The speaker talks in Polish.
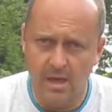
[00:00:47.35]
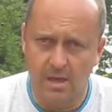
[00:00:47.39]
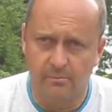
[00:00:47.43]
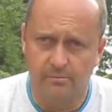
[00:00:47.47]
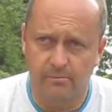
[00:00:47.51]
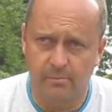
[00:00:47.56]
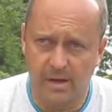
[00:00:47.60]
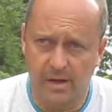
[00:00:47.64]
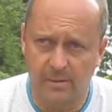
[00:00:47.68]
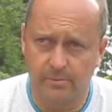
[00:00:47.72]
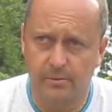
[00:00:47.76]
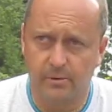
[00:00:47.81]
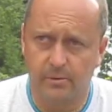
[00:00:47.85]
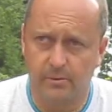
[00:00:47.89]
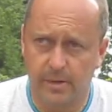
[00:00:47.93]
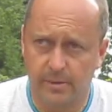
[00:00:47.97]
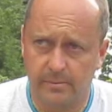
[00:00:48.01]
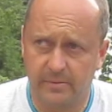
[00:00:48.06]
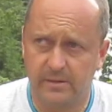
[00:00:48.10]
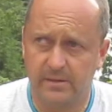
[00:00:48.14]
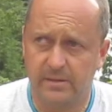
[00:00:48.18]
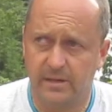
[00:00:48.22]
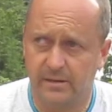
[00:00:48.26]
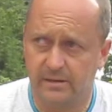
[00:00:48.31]
Ma
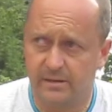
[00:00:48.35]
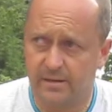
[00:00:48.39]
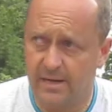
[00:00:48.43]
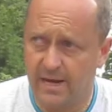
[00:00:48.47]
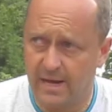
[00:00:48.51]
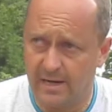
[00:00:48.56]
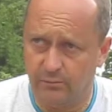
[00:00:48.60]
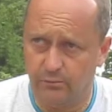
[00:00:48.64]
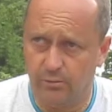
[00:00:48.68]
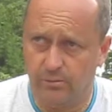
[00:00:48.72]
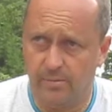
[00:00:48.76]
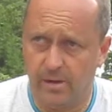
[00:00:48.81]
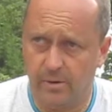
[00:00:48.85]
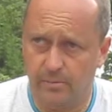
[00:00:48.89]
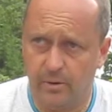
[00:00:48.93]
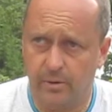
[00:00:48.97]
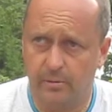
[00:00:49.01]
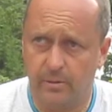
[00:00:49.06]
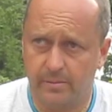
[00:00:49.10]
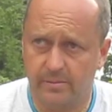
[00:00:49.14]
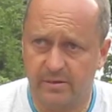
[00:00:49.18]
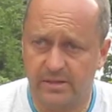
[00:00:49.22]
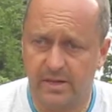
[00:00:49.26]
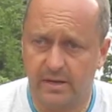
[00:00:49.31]
problemy z, gardłem, ma
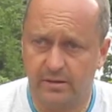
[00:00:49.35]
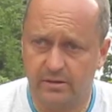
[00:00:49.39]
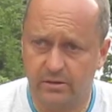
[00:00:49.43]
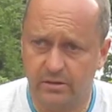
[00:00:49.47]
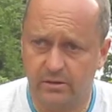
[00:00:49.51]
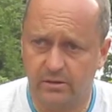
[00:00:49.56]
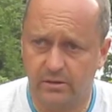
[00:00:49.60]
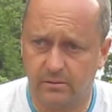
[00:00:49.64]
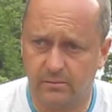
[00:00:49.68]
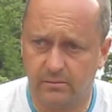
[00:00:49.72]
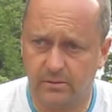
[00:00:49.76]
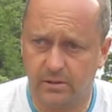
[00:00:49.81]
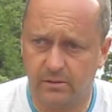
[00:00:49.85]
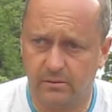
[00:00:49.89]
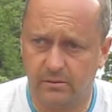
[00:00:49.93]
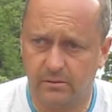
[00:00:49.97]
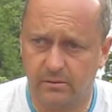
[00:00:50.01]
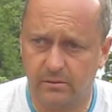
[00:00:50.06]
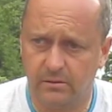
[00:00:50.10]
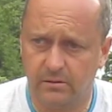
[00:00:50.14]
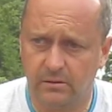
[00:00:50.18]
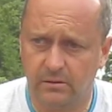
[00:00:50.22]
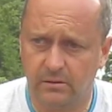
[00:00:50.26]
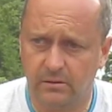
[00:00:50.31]
problemy z tarczycą
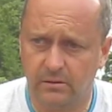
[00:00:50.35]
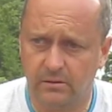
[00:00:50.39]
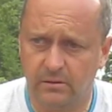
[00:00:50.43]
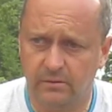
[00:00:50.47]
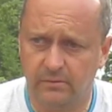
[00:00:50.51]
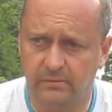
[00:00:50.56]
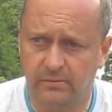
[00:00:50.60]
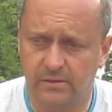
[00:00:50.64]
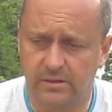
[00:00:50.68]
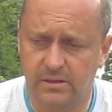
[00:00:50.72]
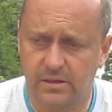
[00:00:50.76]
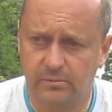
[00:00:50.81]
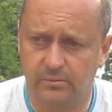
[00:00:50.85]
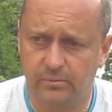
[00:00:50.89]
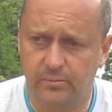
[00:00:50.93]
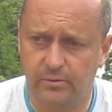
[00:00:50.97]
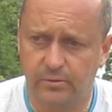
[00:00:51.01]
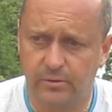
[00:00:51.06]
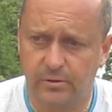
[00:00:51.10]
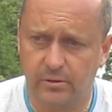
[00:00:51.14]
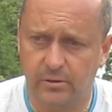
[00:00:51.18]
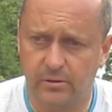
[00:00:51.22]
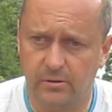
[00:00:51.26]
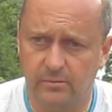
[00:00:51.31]
i
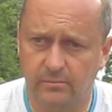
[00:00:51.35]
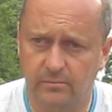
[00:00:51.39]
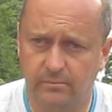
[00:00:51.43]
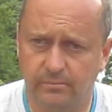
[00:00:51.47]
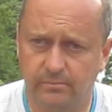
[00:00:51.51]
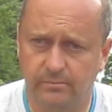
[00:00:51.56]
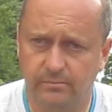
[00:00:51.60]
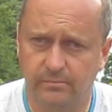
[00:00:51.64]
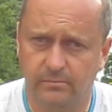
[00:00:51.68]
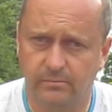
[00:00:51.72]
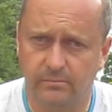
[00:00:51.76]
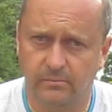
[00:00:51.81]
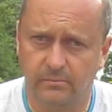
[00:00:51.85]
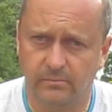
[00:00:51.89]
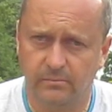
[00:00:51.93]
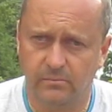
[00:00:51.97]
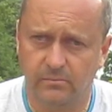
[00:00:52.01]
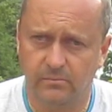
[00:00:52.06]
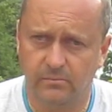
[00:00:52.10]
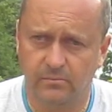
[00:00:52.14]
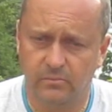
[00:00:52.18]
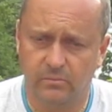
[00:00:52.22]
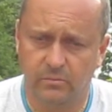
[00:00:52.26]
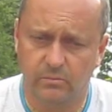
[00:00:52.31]
występują mm,
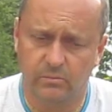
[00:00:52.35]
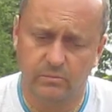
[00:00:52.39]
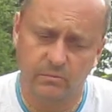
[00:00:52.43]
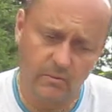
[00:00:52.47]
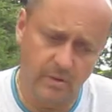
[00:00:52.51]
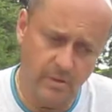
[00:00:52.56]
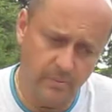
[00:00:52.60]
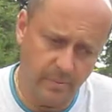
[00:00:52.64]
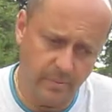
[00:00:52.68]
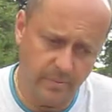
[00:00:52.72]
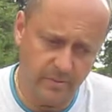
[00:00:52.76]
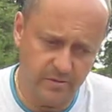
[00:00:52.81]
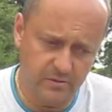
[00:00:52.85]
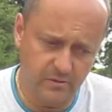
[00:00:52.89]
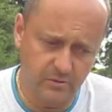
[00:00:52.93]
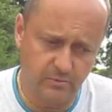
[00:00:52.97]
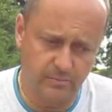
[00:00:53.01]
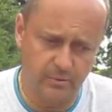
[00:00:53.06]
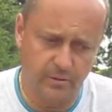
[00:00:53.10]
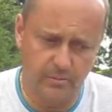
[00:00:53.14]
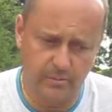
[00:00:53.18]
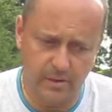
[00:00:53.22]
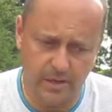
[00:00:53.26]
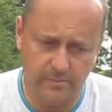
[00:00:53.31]
po prostu
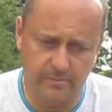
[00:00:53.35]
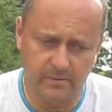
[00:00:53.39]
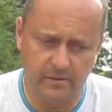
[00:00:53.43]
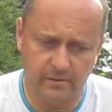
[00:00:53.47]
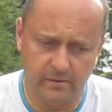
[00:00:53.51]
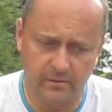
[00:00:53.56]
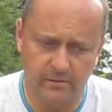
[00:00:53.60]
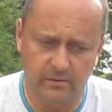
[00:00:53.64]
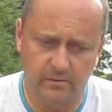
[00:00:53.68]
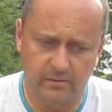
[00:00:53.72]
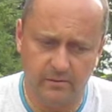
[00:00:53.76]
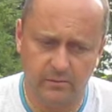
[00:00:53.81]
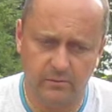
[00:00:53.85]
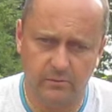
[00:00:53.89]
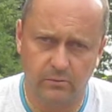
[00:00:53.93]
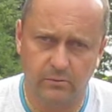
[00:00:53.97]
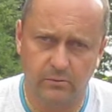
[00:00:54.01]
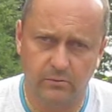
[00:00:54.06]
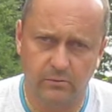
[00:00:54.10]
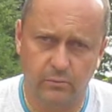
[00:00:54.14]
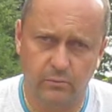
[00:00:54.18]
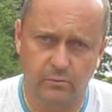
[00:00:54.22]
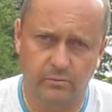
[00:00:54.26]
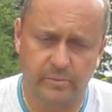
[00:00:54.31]
problemy
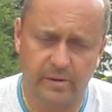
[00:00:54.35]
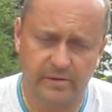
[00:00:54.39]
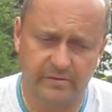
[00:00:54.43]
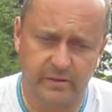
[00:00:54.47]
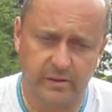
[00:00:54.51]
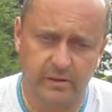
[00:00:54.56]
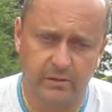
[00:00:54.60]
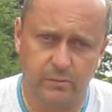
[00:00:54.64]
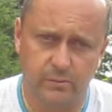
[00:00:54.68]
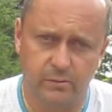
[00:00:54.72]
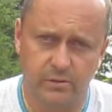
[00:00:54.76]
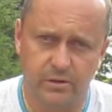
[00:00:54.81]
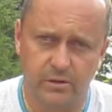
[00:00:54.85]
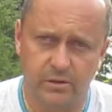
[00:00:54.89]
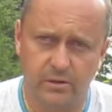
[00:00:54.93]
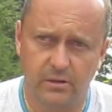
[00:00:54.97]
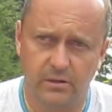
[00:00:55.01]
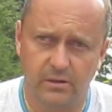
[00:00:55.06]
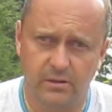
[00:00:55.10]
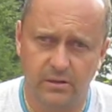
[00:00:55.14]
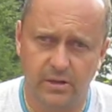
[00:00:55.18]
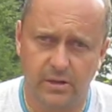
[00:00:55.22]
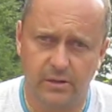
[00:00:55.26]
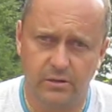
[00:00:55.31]
u pewnych ludzi
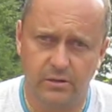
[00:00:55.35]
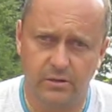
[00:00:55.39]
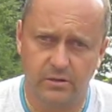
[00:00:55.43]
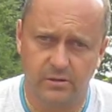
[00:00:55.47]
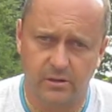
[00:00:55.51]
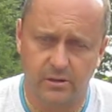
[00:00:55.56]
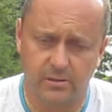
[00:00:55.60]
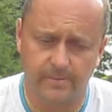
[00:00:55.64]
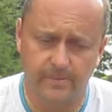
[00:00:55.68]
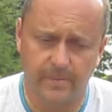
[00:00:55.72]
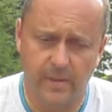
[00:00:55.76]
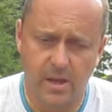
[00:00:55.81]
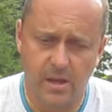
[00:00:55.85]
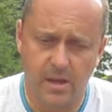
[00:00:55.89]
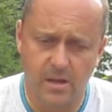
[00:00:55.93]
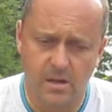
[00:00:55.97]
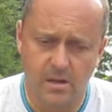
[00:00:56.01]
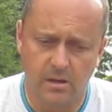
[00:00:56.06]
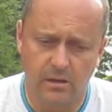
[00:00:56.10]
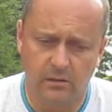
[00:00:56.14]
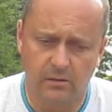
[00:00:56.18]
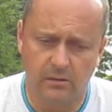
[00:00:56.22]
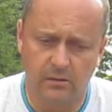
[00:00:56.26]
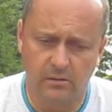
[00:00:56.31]
z tarczycą
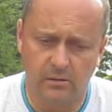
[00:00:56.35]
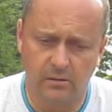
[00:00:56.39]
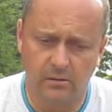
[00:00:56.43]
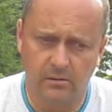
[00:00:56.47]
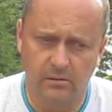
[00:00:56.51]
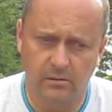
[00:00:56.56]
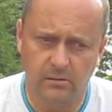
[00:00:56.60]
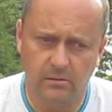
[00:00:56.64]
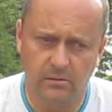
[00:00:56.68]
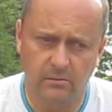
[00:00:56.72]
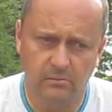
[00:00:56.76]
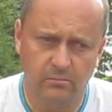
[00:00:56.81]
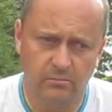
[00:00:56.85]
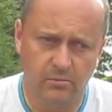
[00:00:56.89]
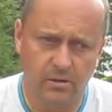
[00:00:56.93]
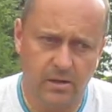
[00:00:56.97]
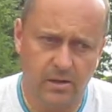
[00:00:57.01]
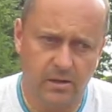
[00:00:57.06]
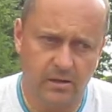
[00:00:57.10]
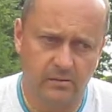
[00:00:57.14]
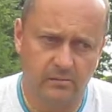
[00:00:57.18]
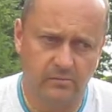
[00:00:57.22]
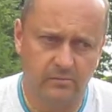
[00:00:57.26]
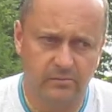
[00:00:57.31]
i
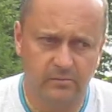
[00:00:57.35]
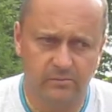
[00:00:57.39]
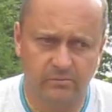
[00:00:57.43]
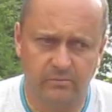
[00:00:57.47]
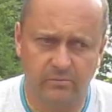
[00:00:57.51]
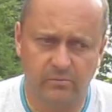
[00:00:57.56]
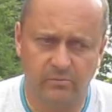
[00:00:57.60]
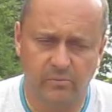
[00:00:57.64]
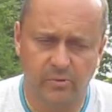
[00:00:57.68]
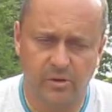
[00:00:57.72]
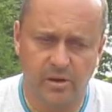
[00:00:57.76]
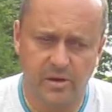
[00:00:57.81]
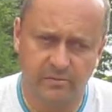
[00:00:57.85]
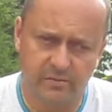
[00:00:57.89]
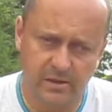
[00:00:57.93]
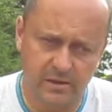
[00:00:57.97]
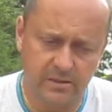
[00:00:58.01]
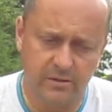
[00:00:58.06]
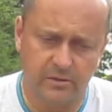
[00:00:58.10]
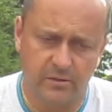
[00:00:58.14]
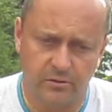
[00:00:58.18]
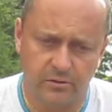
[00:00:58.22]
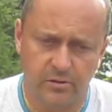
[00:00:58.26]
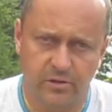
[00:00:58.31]
ja w mojej
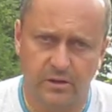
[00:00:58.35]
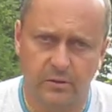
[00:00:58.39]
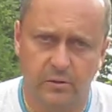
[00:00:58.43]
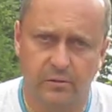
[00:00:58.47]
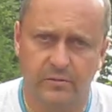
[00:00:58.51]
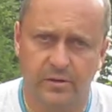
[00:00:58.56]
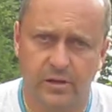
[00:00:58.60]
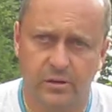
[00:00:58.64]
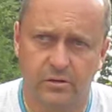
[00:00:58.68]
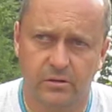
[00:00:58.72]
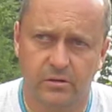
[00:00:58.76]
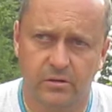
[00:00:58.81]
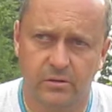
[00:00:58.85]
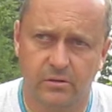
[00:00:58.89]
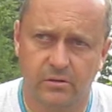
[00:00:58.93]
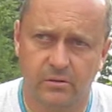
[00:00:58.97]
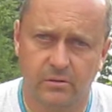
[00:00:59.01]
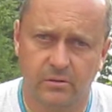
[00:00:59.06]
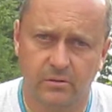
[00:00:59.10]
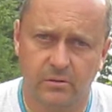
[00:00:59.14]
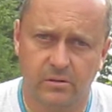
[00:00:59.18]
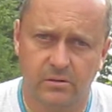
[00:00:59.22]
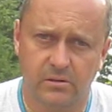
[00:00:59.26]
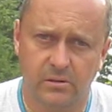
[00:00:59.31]
własnej rodzinie również
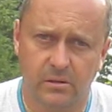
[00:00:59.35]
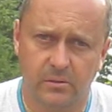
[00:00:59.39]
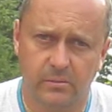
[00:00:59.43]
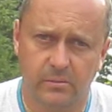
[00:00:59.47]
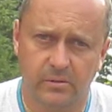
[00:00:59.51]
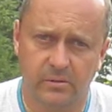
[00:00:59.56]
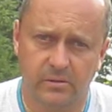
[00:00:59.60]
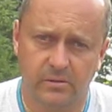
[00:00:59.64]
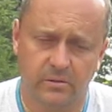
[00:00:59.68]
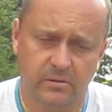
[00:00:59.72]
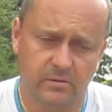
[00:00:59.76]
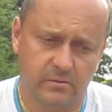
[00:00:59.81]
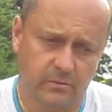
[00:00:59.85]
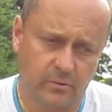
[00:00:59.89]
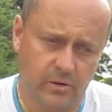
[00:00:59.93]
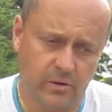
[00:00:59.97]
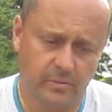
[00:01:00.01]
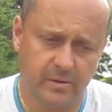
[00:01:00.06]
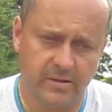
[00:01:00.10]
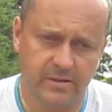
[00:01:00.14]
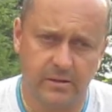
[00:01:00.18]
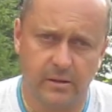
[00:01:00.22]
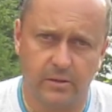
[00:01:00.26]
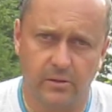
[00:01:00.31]
y, osoby z mojej
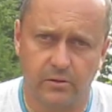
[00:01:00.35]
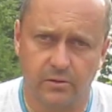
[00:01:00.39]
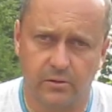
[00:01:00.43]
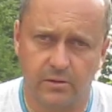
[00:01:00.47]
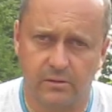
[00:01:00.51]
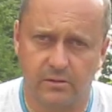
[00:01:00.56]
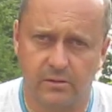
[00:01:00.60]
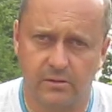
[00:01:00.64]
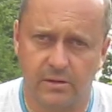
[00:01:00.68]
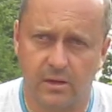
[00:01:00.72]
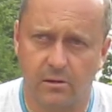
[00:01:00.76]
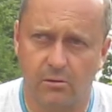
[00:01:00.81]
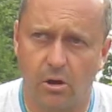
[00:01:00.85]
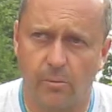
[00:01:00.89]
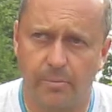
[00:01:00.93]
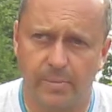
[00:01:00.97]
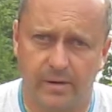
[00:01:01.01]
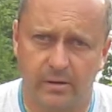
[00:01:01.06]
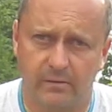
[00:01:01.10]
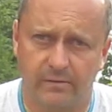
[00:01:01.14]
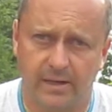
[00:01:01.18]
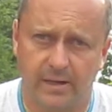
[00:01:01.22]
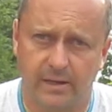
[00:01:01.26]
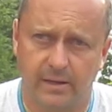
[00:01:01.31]
bliskiej rodziny zostały
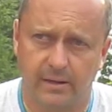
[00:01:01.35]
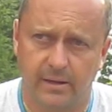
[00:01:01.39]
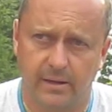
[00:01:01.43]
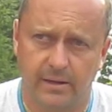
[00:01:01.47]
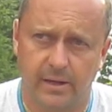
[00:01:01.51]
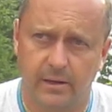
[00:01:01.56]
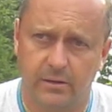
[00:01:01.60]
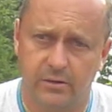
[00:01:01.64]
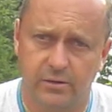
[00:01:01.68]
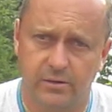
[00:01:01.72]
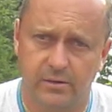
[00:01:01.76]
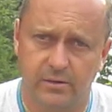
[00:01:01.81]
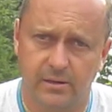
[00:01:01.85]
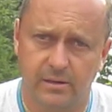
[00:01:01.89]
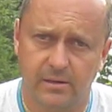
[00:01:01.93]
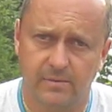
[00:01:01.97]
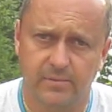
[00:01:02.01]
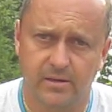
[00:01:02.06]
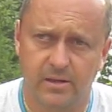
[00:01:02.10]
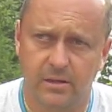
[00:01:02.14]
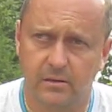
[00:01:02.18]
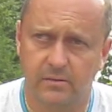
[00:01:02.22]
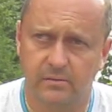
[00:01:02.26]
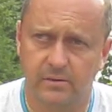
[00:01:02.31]
operowane na tarczycę
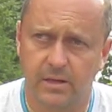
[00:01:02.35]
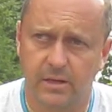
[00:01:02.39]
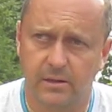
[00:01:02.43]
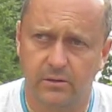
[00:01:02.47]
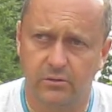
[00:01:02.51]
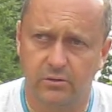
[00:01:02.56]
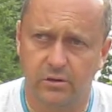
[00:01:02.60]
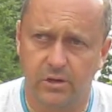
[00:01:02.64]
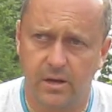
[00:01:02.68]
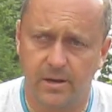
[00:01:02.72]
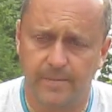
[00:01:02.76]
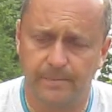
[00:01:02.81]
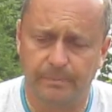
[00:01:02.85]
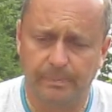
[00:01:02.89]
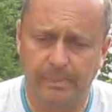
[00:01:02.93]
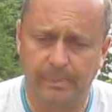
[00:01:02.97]
z tego względu, że